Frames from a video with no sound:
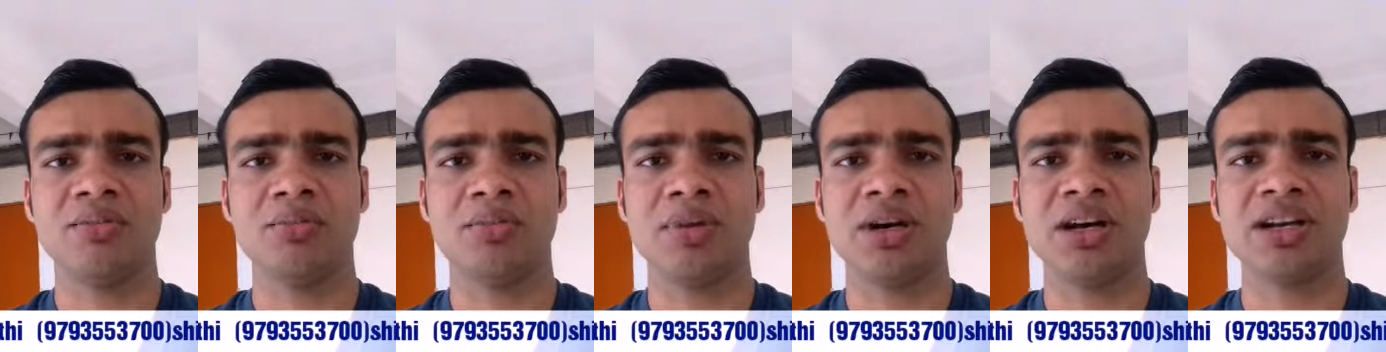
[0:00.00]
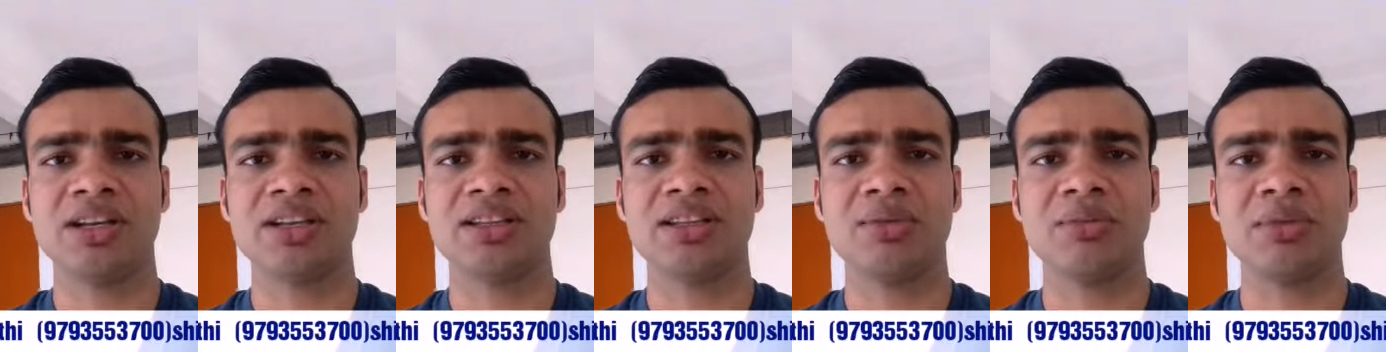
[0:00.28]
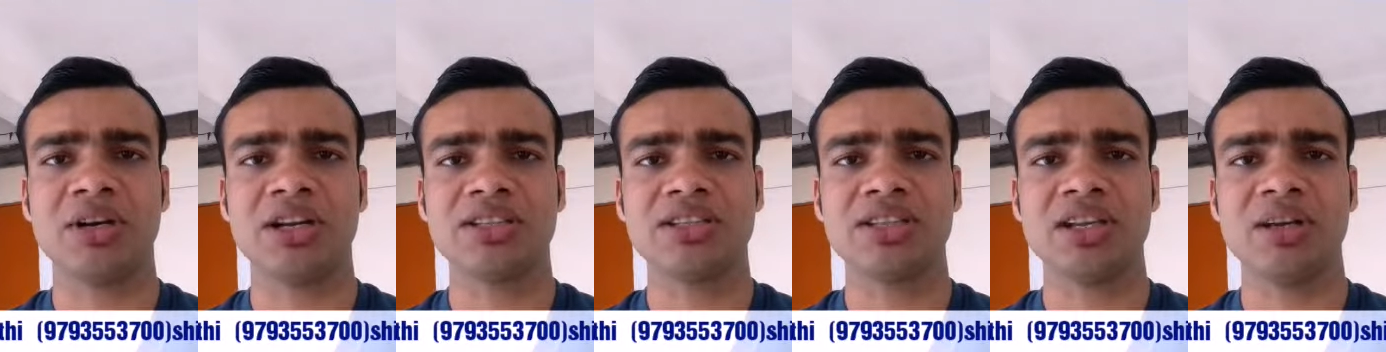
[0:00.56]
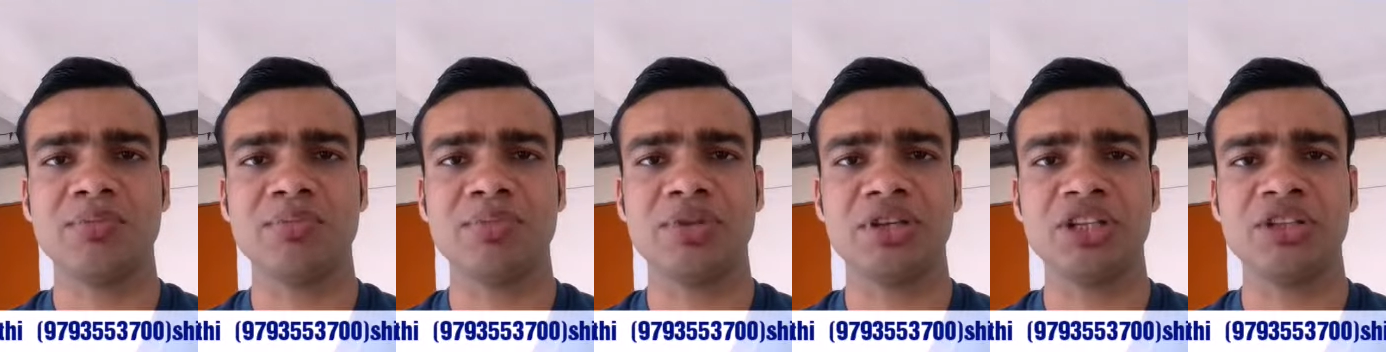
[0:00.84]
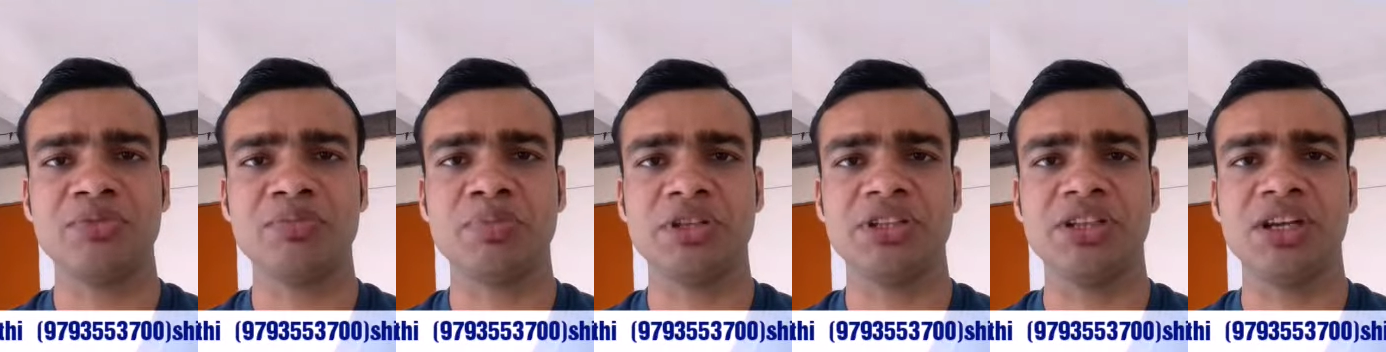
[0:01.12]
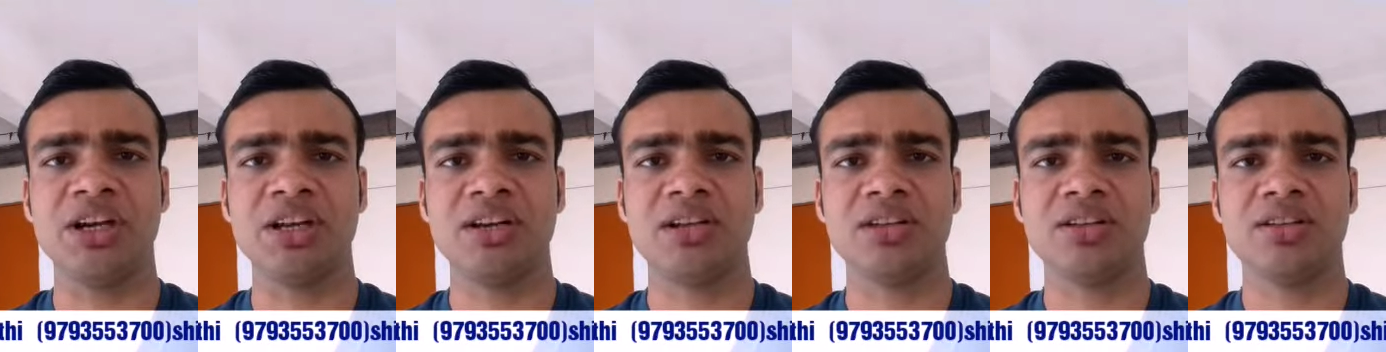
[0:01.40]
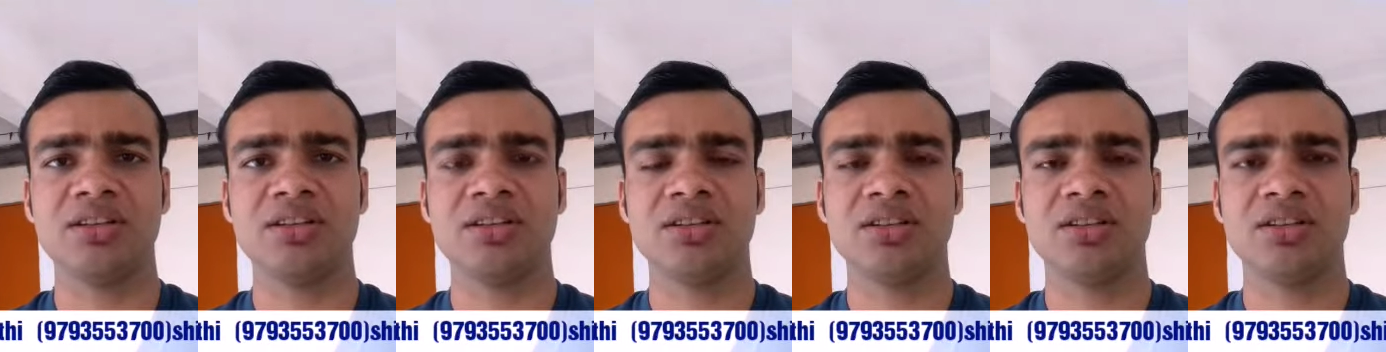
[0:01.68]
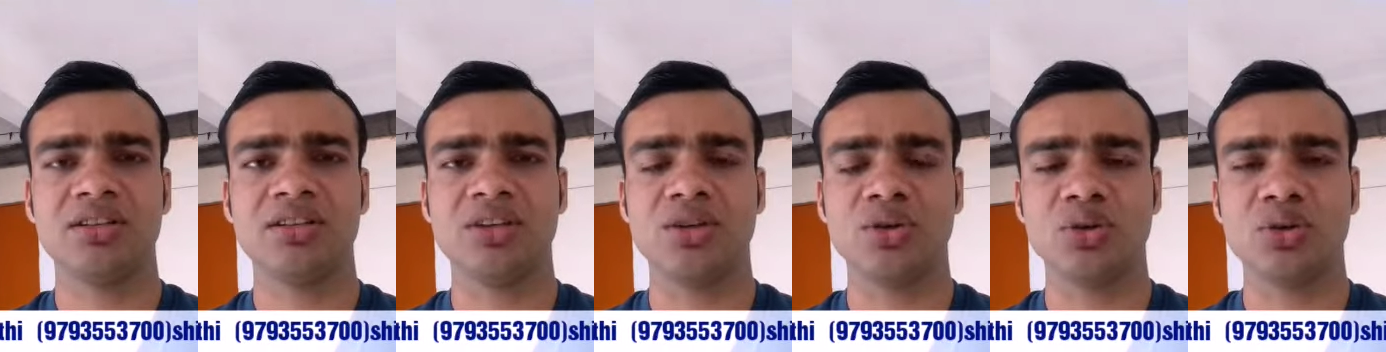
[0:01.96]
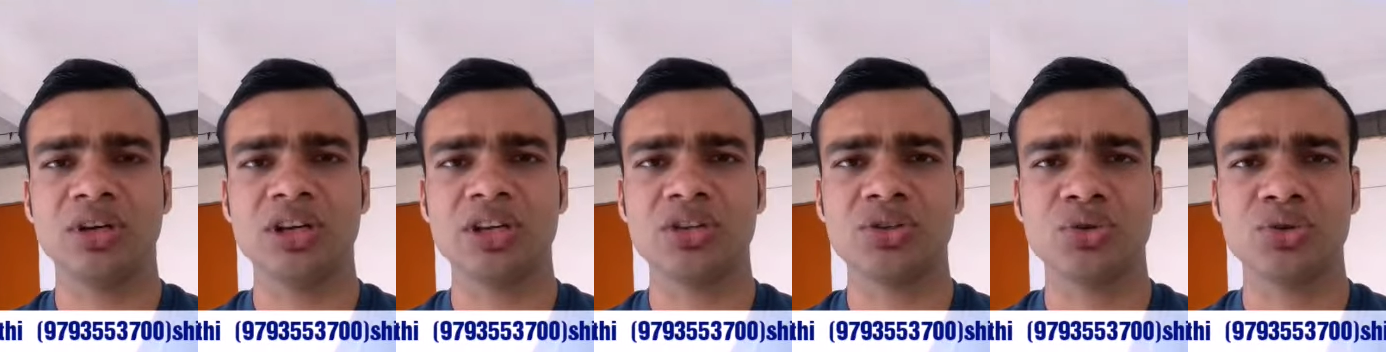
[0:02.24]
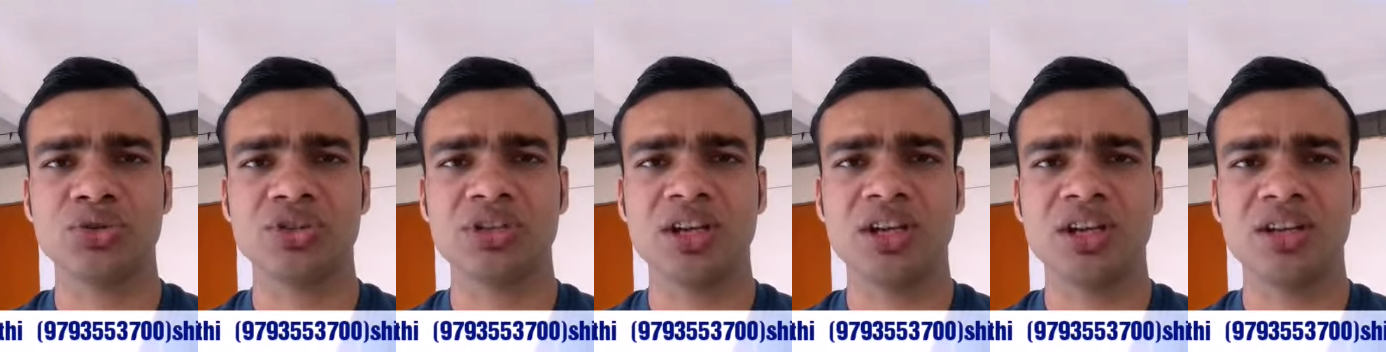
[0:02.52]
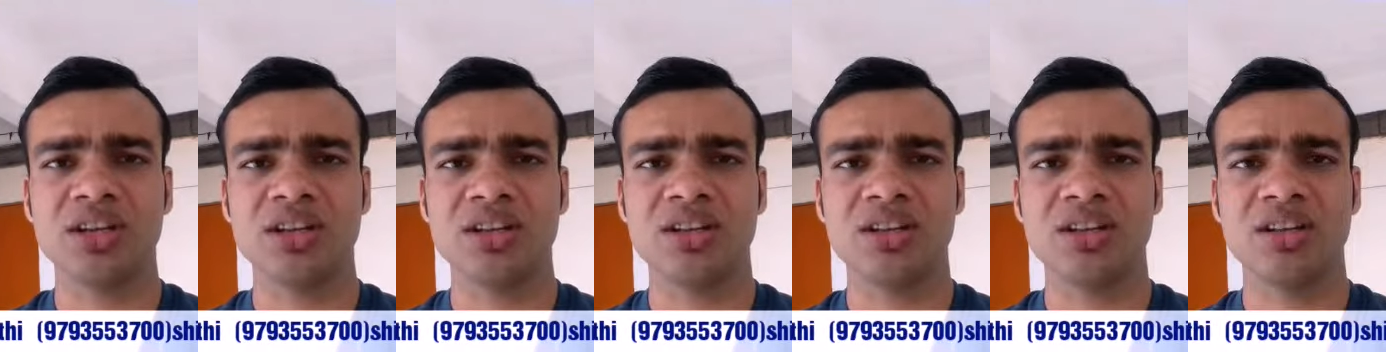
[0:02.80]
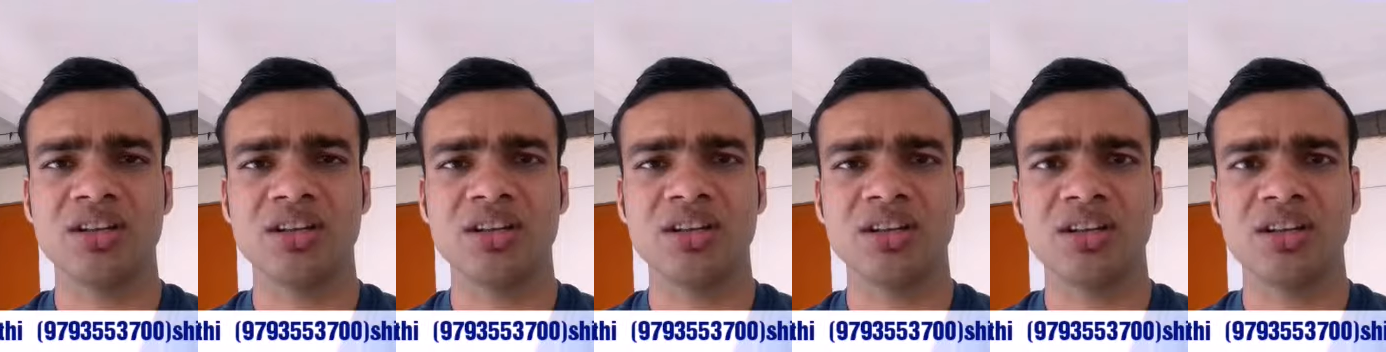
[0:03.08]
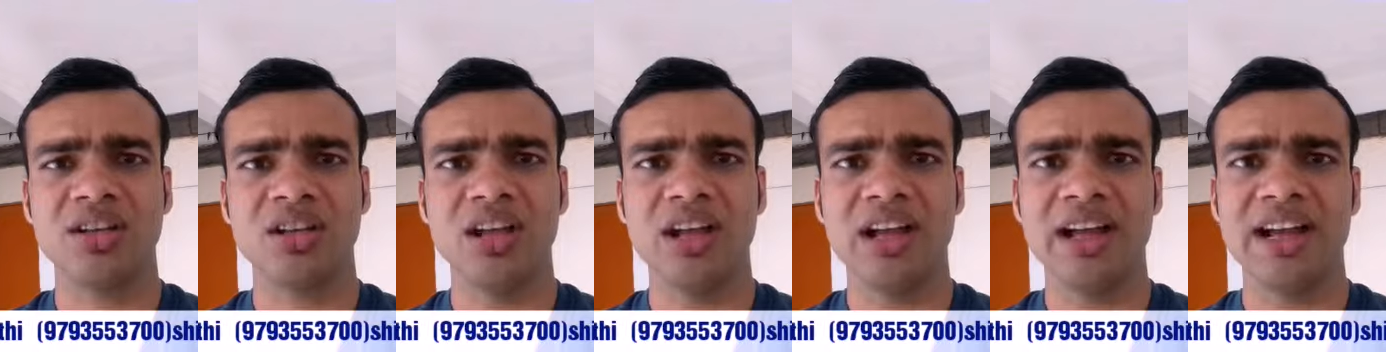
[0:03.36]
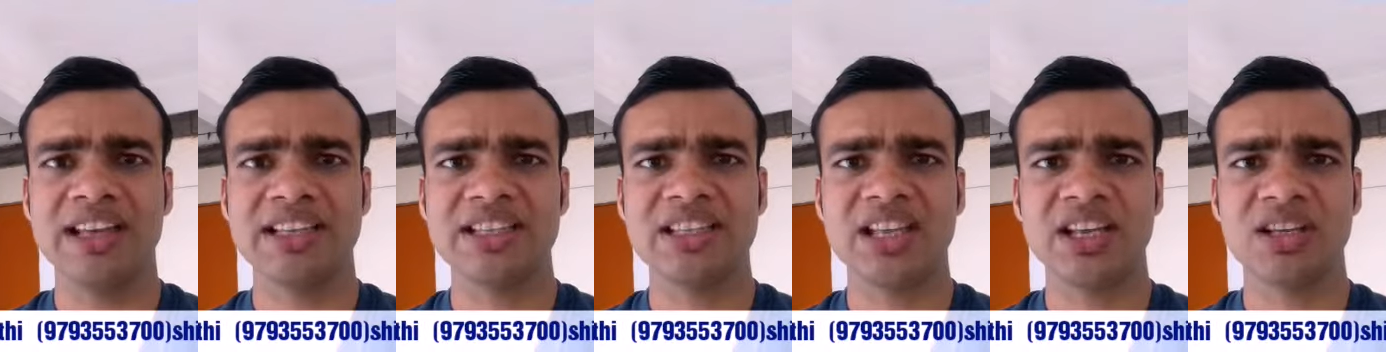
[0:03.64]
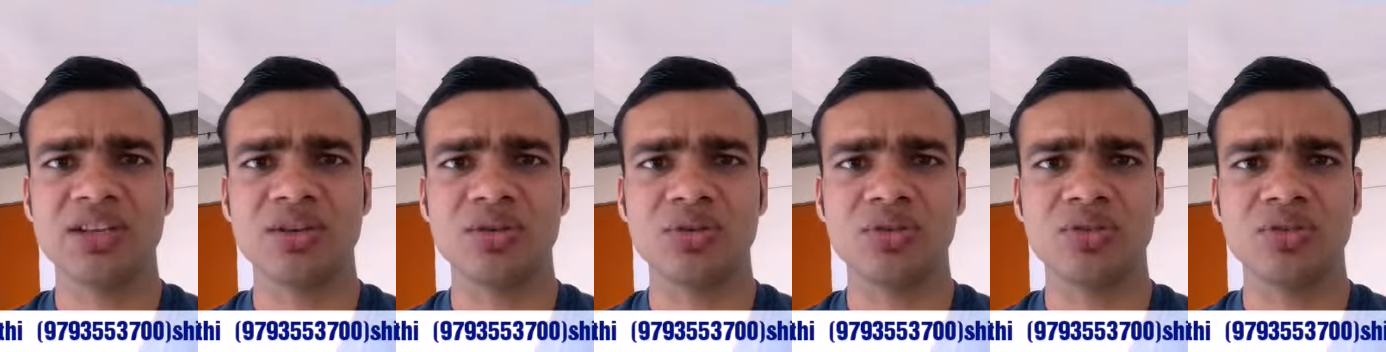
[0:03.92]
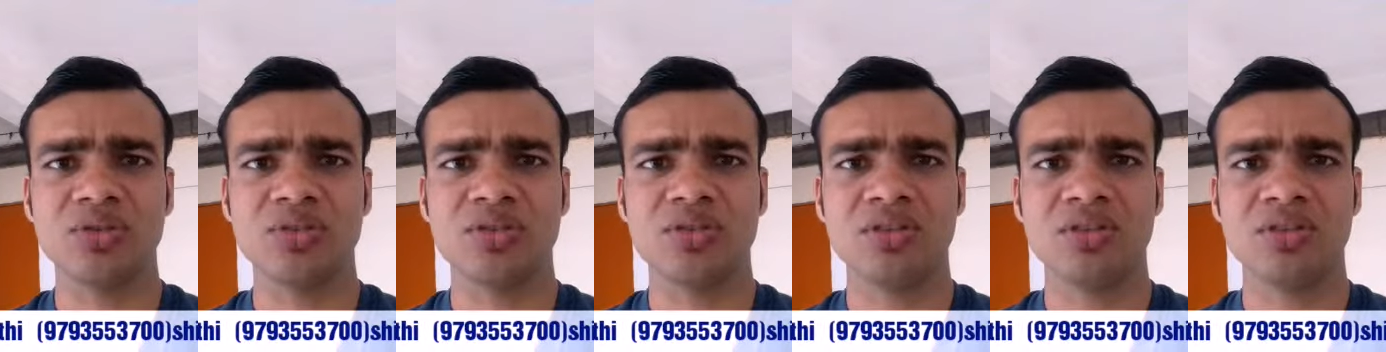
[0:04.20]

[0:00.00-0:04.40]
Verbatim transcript: मार तमाशा बीच बाजार रुककर सोचा ऐसा क्यों